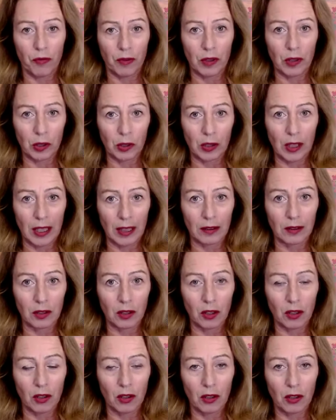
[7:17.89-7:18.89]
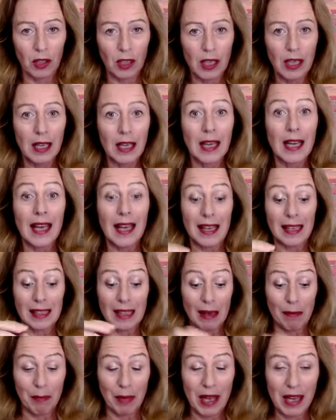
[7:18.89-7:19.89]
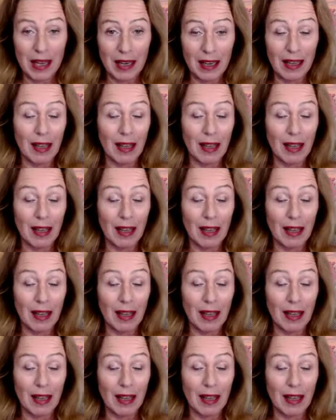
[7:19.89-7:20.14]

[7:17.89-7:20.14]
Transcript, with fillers: ho dentro e sapere